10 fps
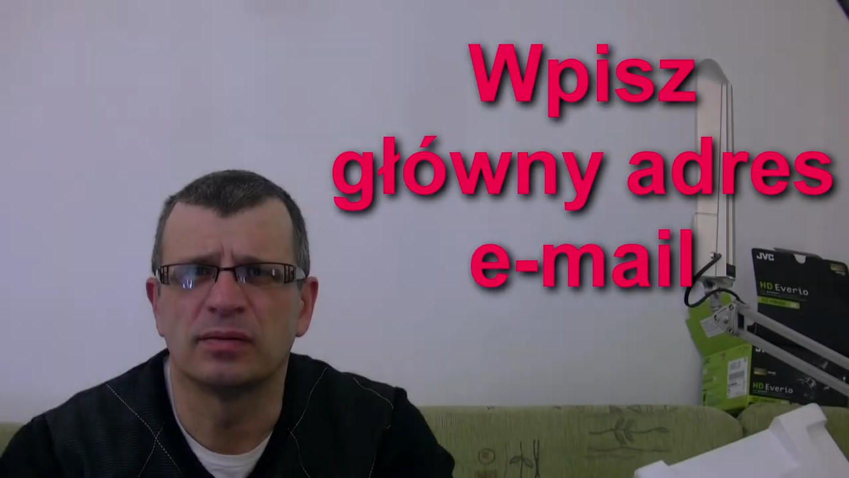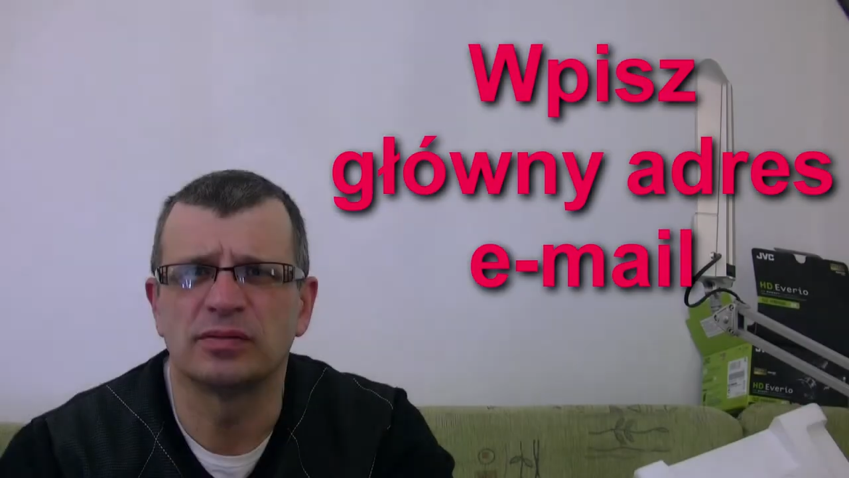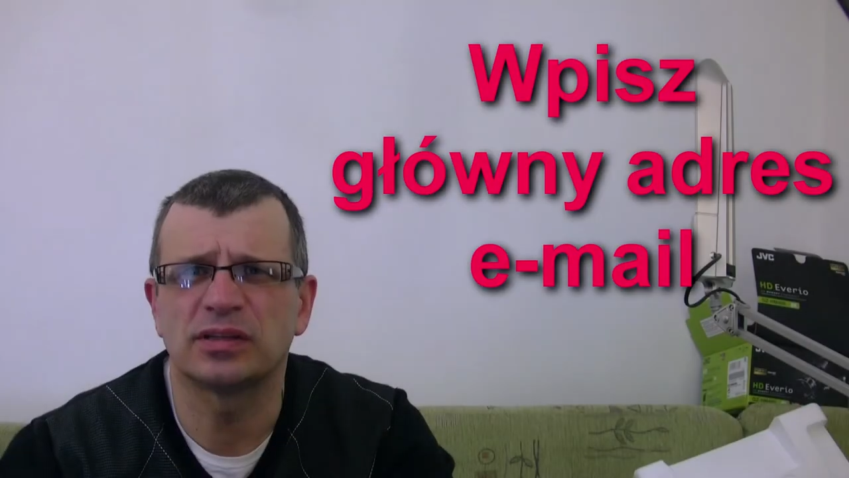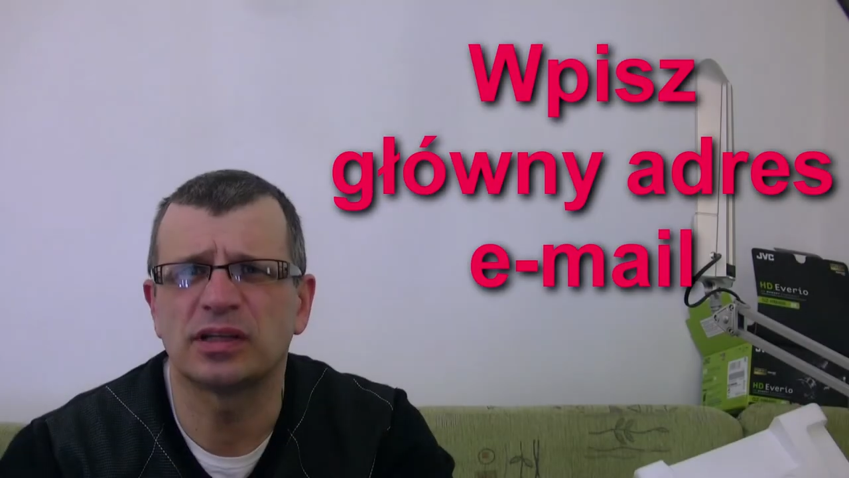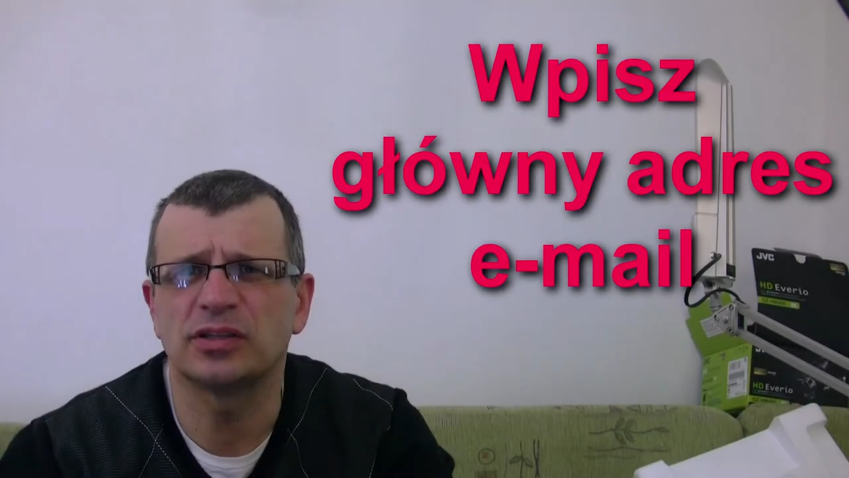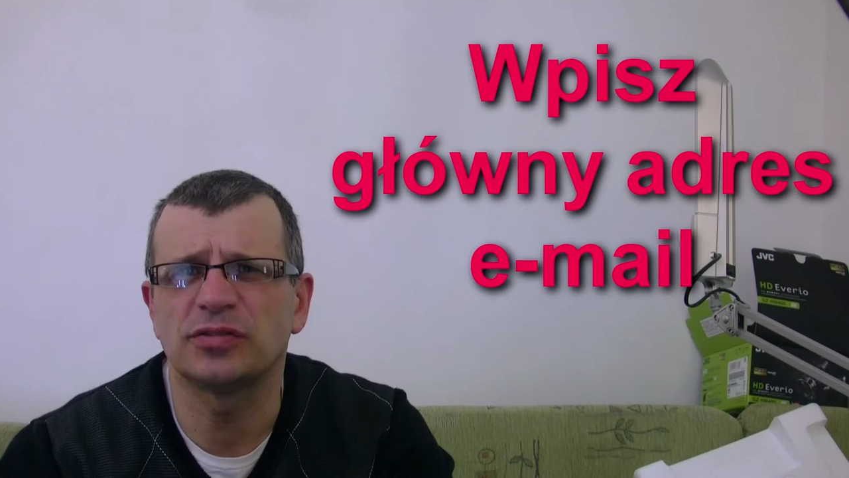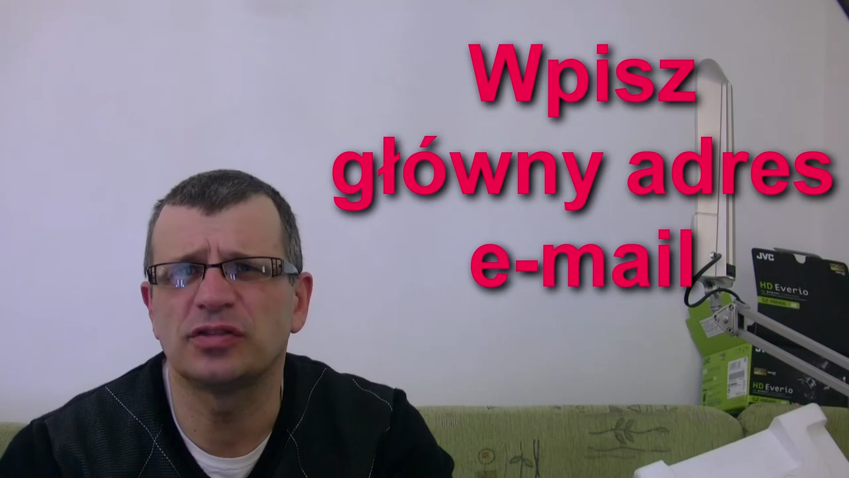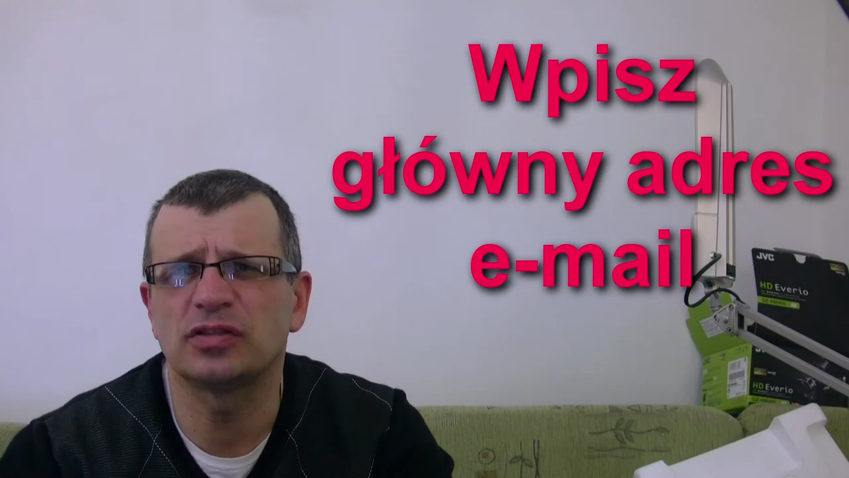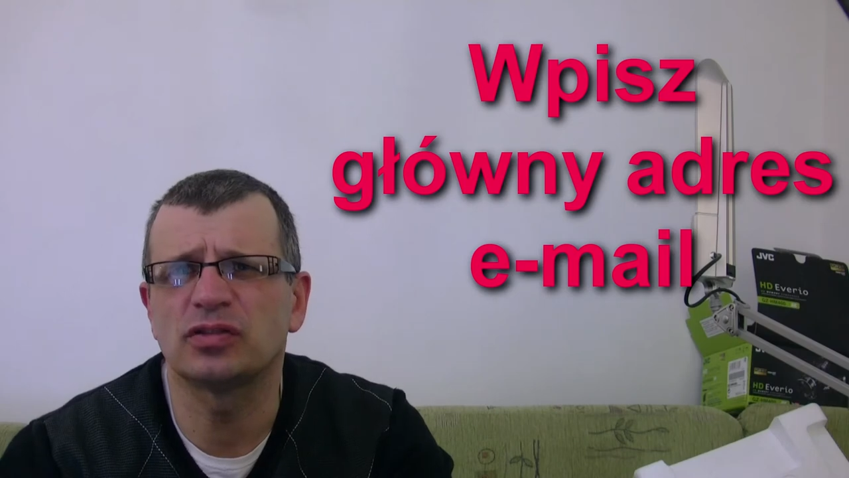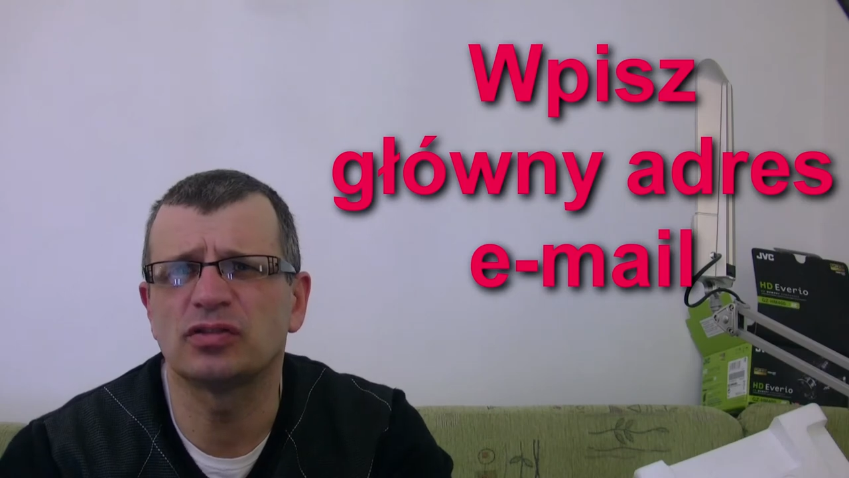W zasadzie
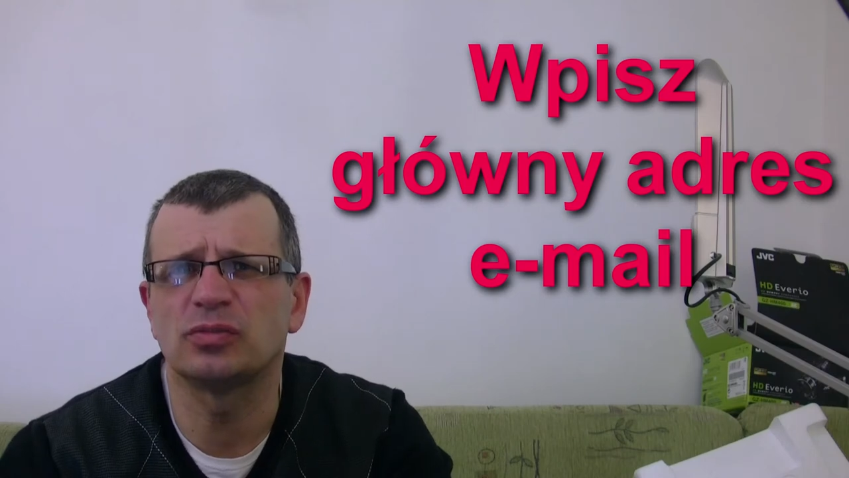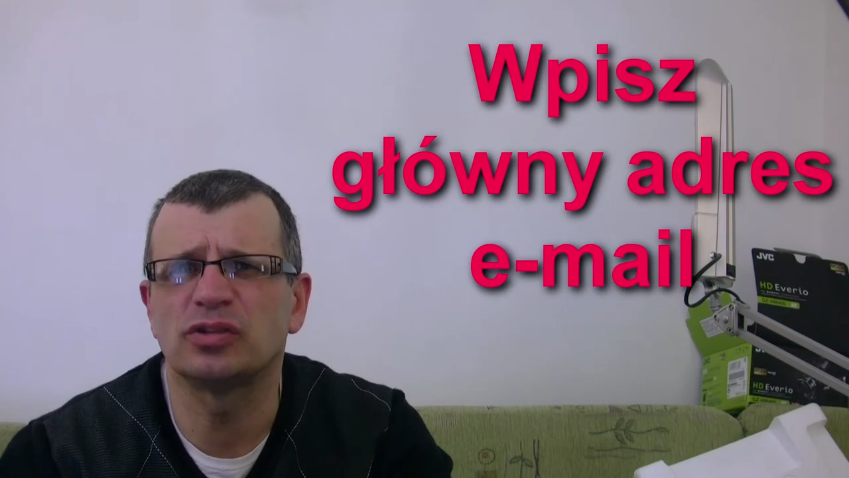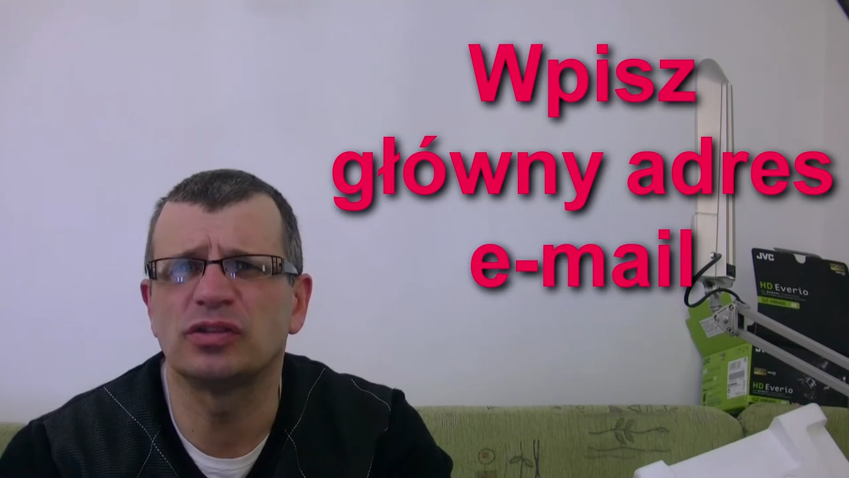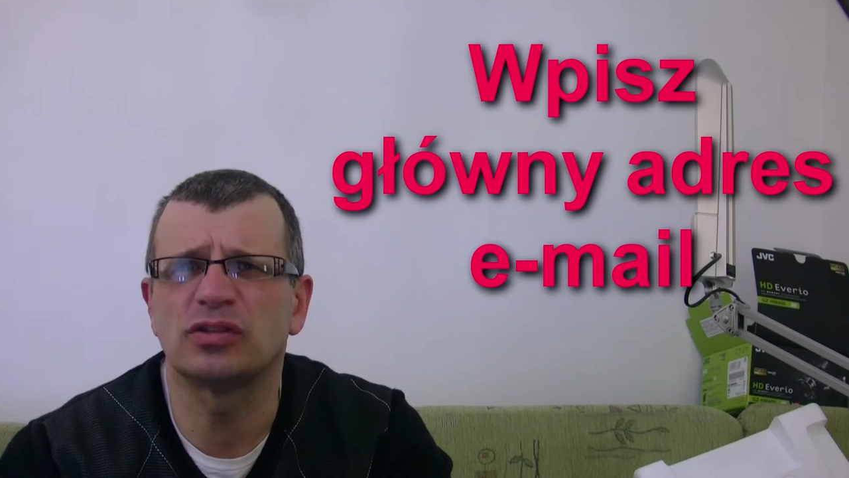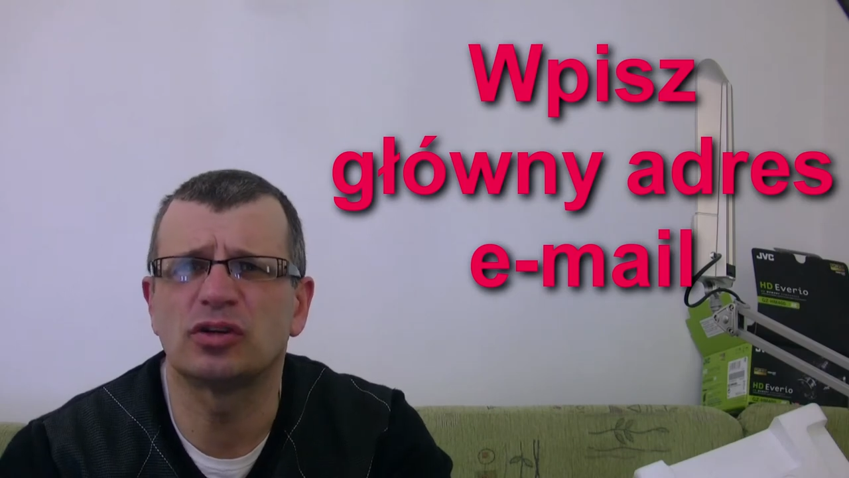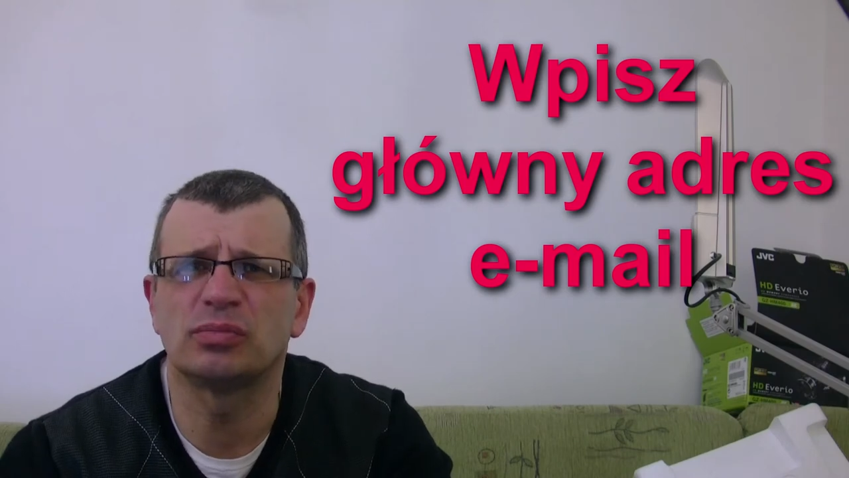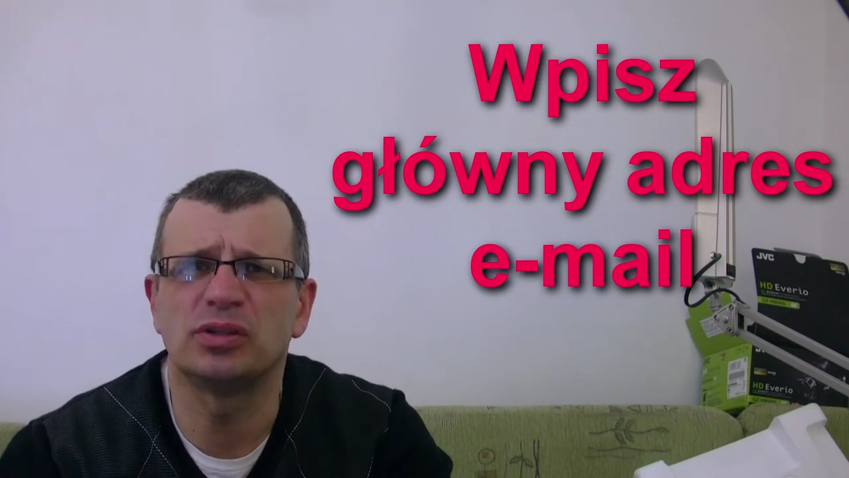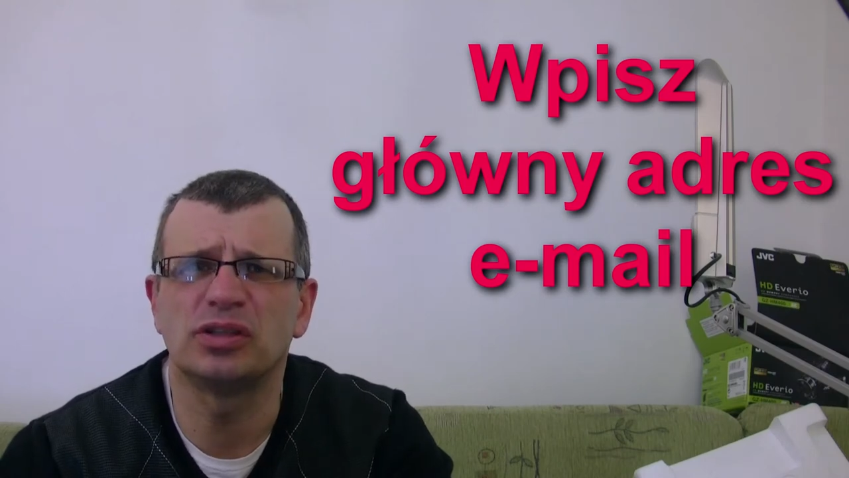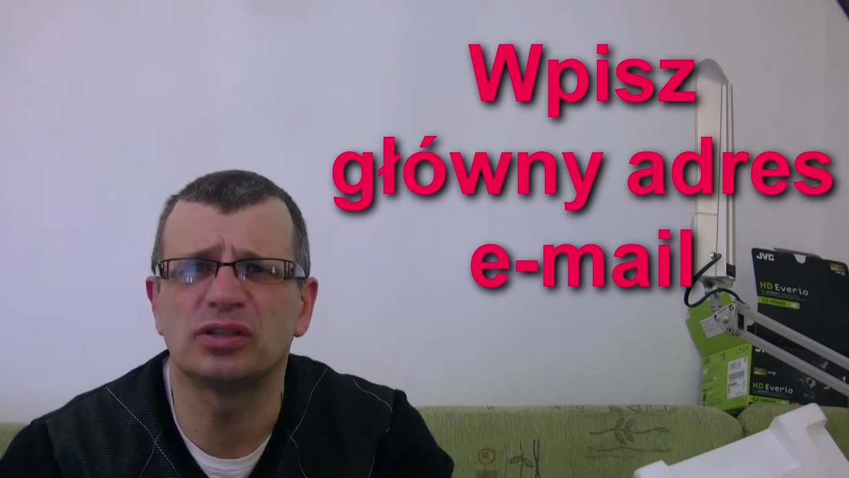wszystko, co musisz zrobić,